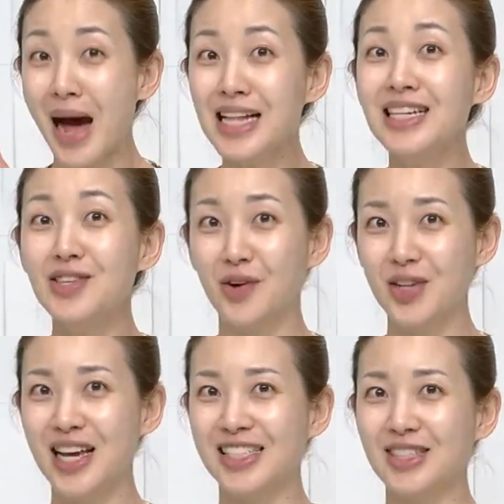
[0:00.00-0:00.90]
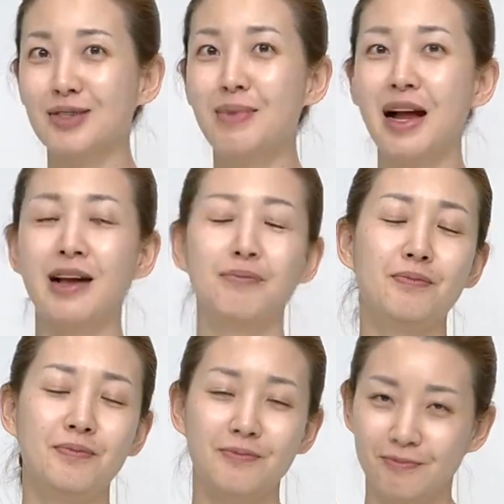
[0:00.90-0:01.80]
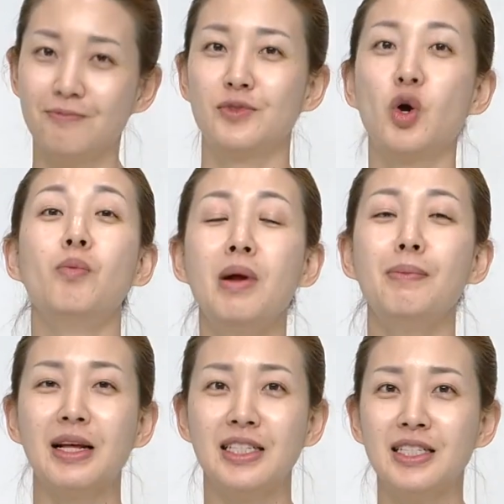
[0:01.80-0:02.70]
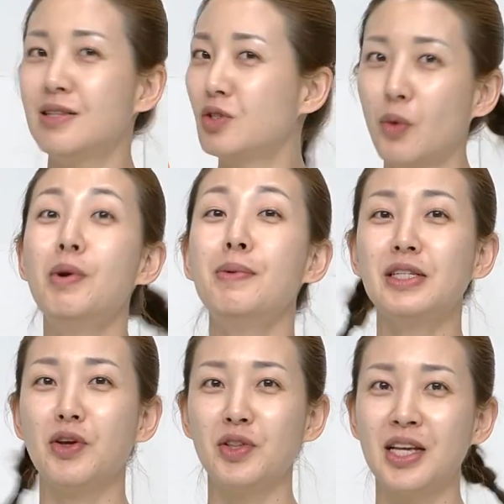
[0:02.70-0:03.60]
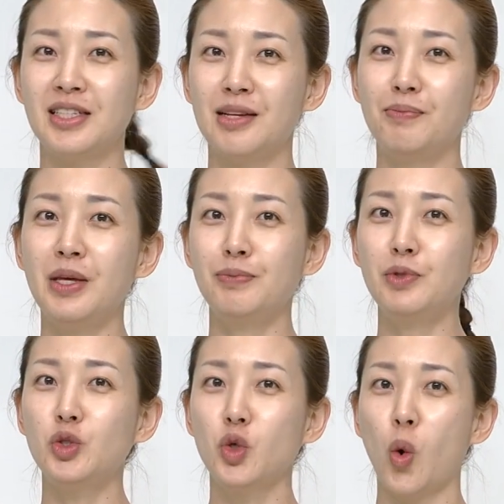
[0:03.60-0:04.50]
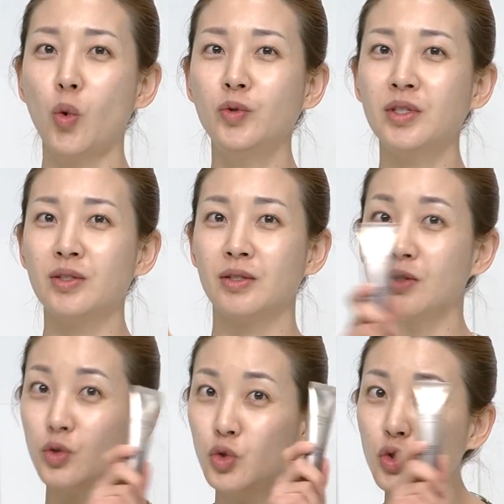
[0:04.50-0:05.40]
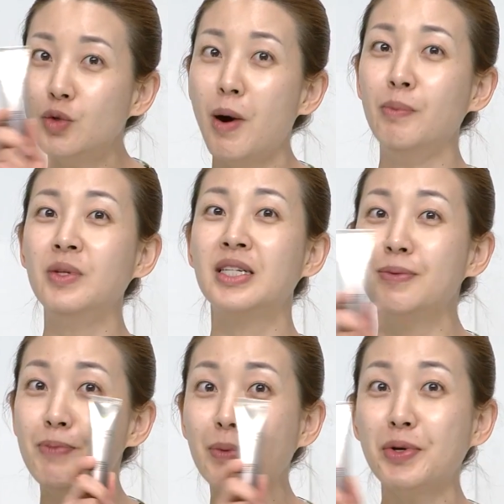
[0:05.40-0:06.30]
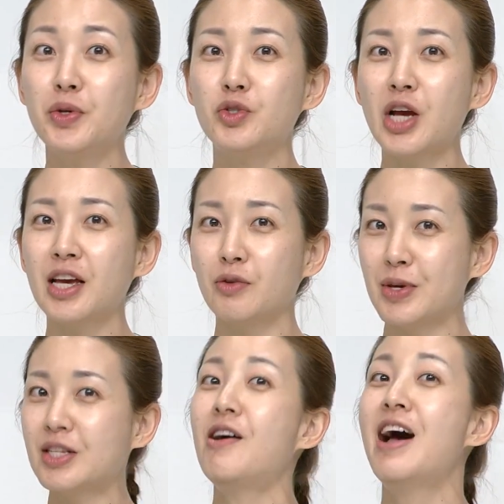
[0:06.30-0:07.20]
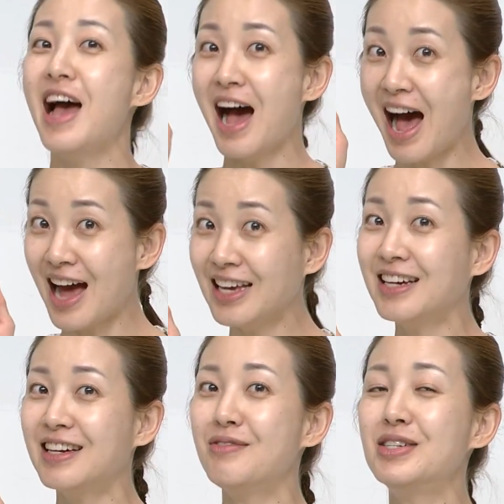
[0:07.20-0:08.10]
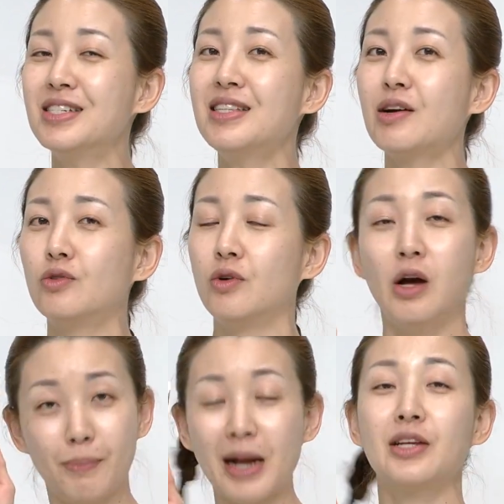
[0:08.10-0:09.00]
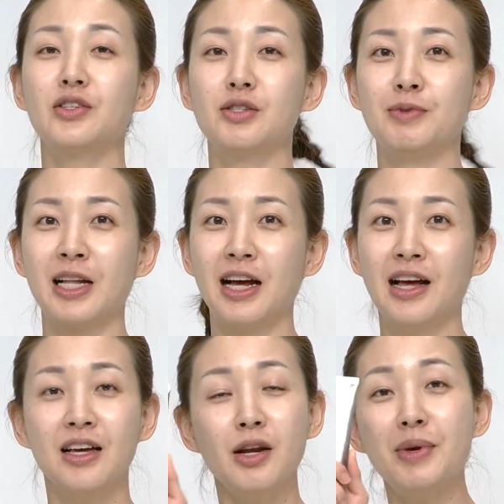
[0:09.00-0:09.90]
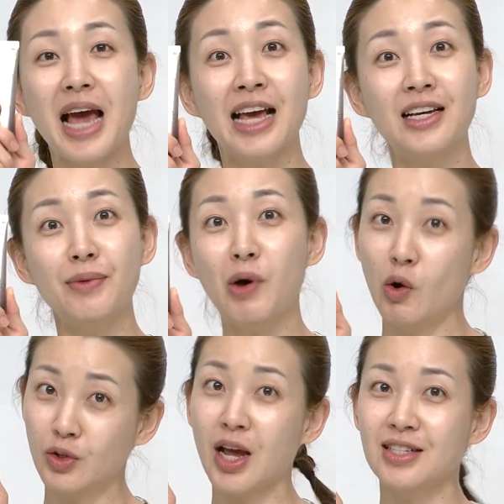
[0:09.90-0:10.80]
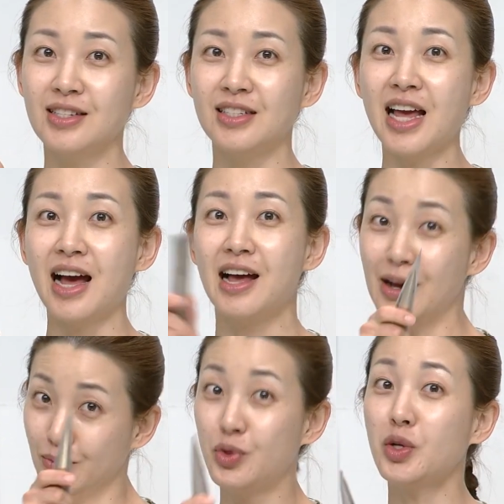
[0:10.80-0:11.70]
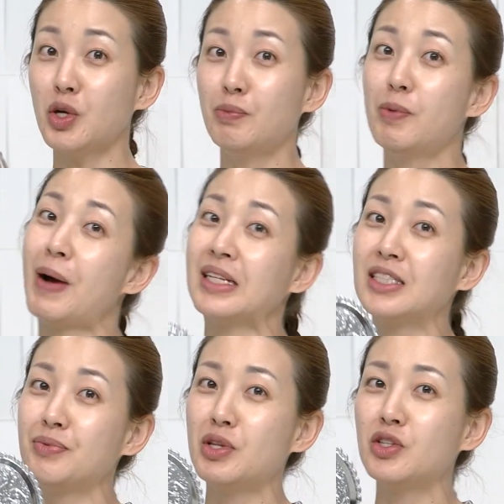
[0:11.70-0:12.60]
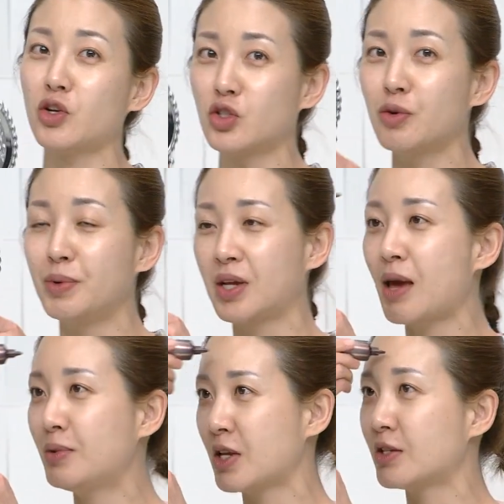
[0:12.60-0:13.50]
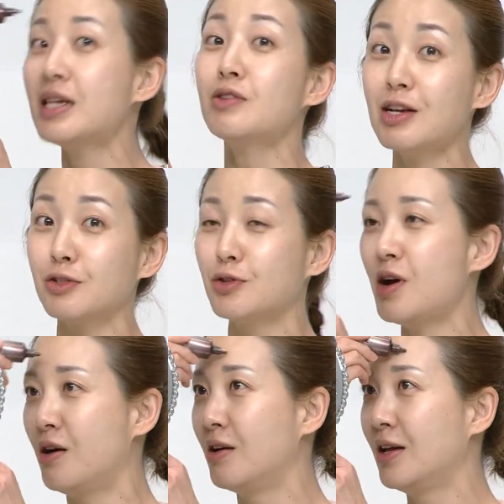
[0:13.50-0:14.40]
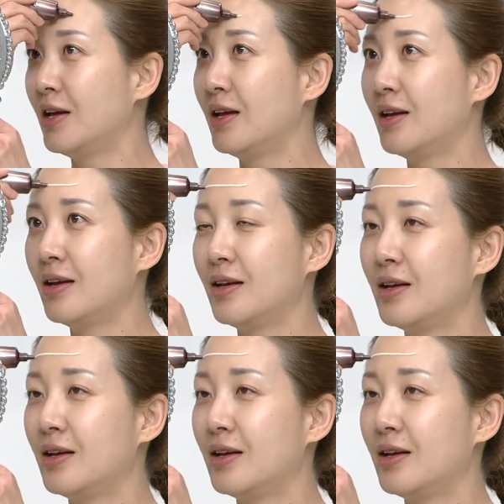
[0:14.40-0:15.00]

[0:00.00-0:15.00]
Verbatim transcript: 많은 연예인이 정말 정말 많은 이젠 정말 많은 연예인들이 피부 좋은 주름 없는 그 피부를 유지하기 위해서 아이크림을 쓴다고 밝혔습니다. 네. 그럼 이 아이크림을 어떻게 쓰느냐? 무료 처분 받으시면요 저처럼 이렇게 해보세요. 세수하시고요. 네.